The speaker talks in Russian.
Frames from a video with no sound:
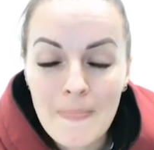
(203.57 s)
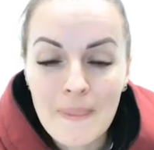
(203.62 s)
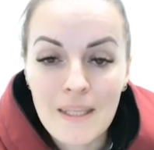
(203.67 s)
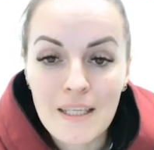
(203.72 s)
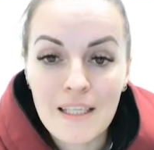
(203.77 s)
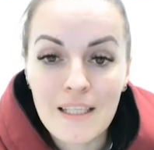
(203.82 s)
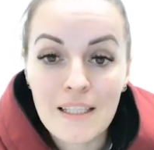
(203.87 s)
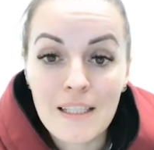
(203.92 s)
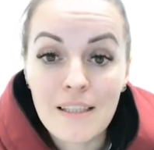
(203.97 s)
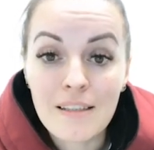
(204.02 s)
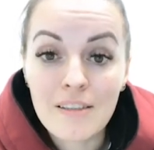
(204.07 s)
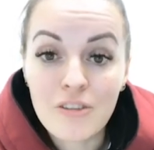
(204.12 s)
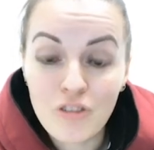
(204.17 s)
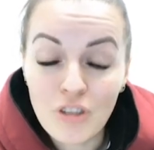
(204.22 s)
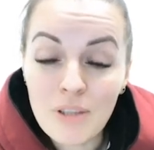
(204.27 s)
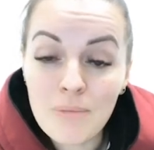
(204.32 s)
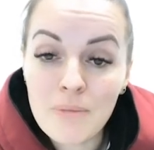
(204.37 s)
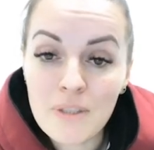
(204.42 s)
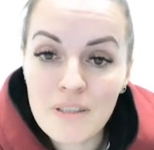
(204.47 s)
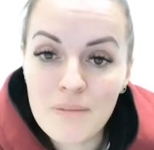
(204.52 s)
И
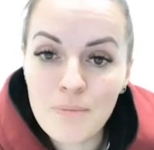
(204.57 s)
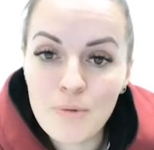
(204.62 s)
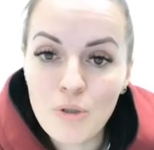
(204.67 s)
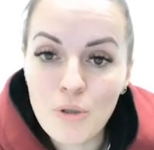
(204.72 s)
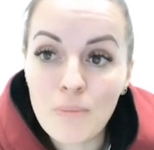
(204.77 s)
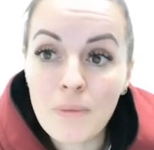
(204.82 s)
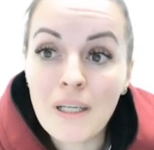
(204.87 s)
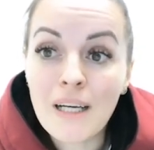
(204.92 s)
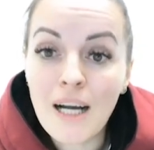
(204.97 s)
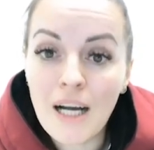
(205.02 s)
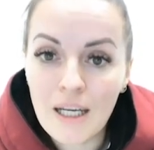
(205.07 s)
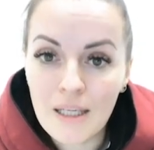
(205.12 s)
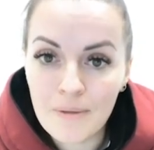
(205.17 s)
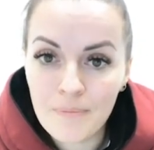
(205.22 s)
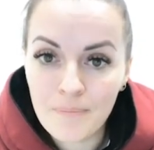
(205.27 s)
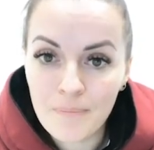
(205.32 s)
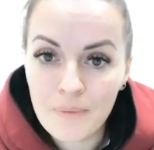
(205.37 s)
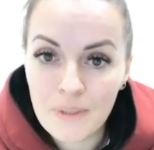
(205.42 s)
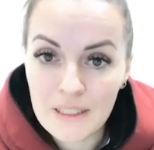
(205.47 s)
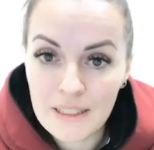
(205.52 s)
сначала мы разберем,
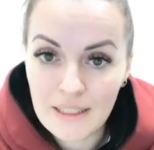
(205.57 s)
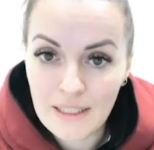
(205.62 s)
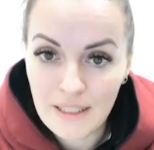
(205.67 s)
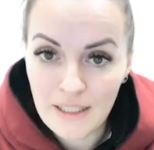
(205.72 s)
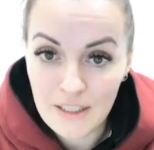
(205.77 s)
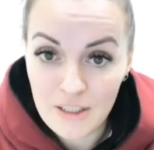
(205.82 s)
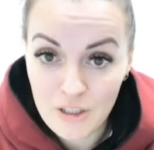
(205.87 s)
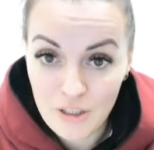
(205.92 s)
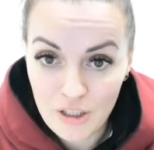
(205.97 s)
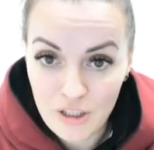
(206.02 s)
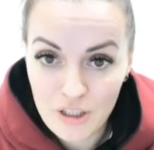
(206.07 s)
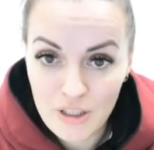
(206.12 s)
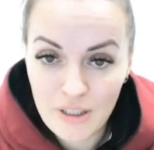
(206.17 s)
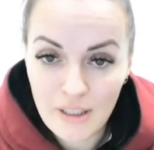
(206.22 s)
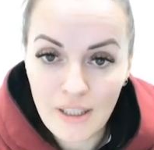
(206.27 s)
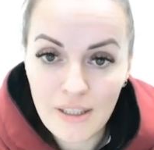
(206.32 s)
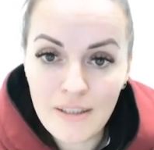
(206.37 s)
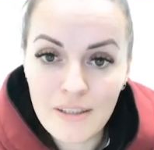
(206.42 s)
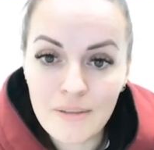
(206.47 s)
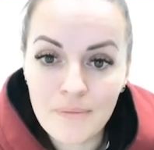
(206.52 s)
как протекает
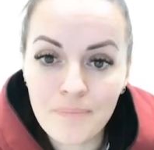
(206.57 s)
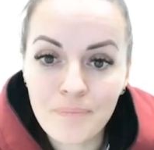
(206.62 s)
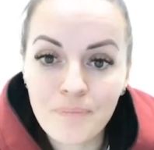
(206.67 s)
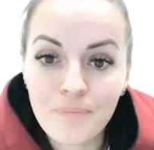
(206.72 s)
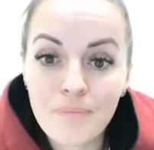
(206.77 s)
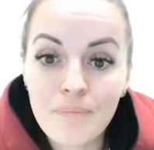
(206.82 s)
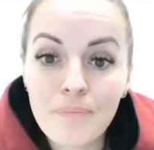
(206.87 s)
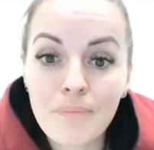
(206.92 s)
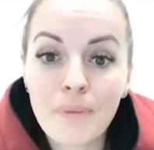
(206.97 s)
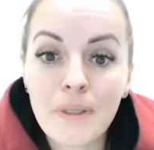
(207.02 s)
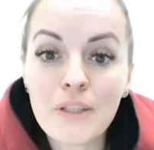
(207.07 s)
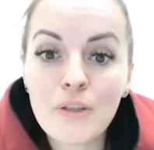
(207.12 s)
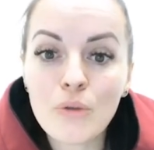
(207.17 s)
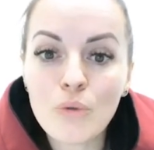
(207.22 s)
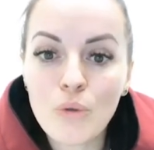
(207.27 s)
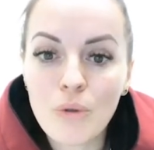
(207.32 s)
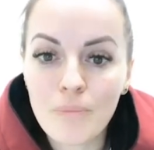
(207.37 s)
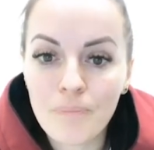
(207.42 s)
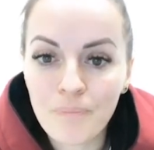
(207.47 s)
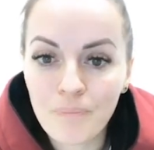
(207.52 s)
жиросжигание,
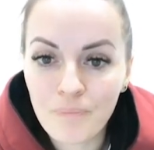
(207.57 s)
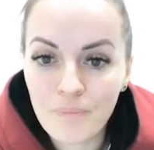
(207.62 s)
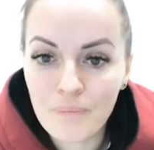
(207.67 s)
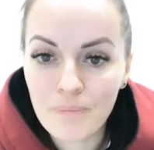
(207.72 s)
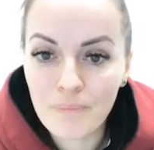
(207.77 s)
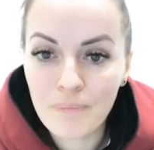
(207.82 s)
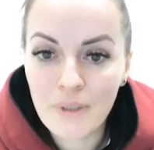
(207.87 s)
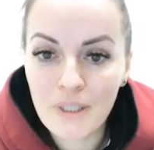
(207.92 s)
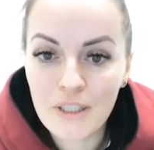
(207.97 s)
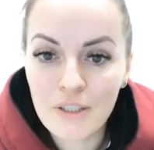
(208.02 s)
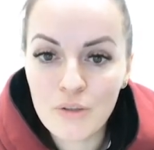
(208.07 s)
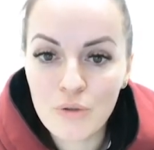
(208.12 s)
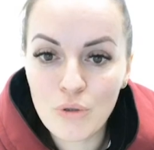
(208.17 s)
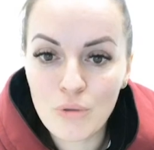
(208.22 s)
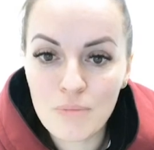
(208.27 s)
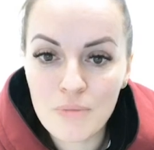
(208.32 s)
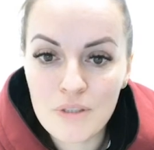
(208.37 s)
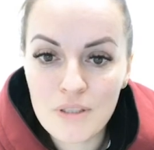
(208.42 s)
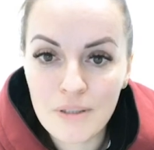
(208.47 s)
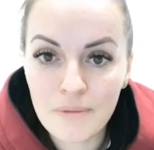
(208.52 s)
потом
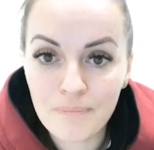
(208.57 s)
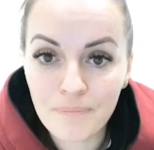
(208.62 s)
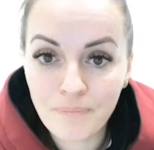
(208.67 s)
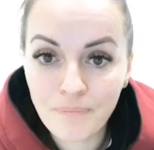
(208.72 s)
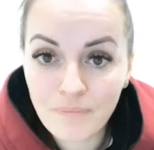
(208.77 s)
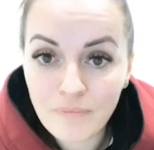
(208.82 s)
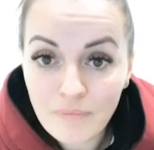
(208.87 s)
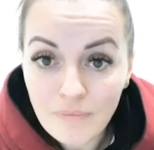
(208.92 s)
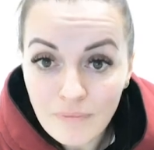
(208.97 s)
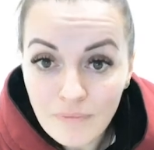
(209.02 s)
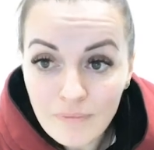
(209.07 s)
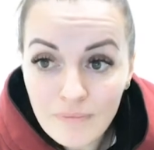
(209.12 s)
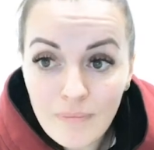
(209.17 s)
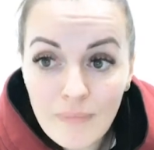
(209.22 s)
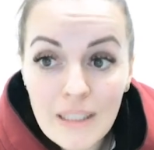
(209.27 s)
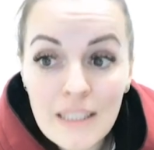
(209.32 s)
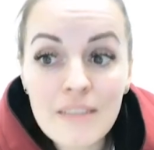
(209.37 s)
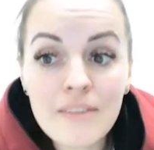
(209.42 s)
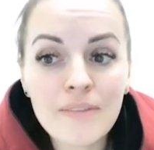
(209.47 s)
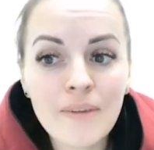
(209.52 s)
пройдемся
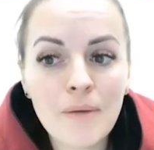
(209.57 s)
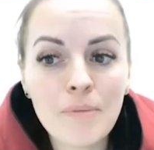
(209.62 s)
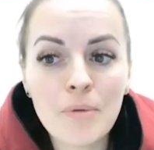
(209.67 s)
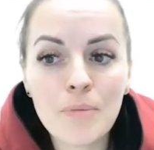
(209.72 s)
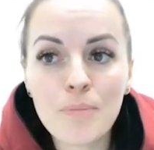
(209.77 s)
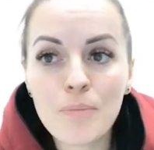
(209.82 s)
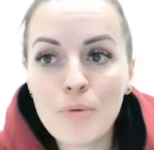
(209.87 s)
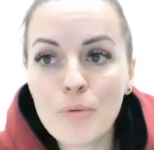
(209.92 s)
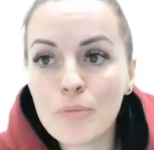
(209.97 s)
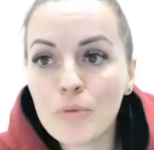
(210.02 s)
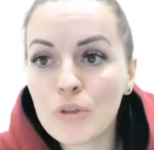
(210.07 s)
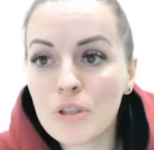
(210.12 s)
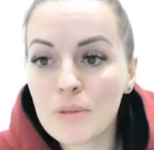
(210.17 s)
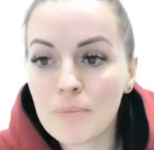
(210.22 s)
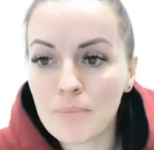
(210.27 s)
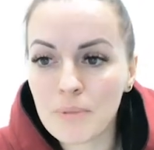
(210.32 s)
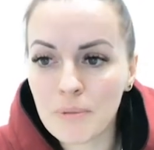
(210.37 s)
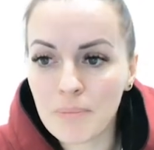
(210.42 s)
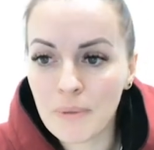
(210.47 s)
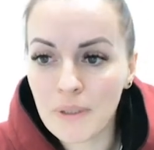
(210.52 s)
с вами по многим
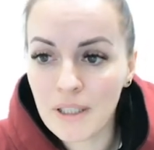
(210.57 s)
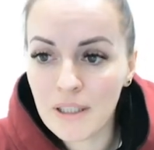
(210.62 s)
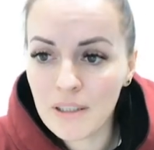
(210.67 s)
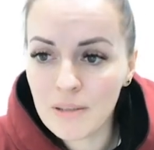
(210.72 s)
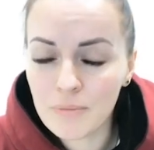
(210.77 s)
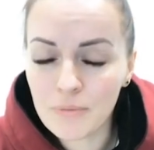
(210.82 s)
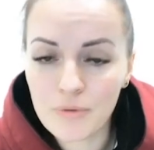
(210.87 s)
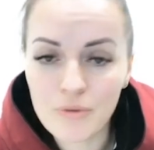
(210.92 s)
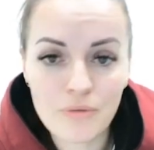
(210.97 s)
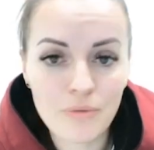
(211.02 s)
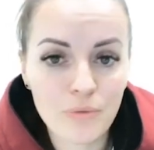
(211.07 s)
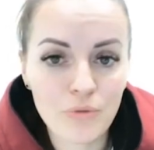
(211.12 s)
препаратам.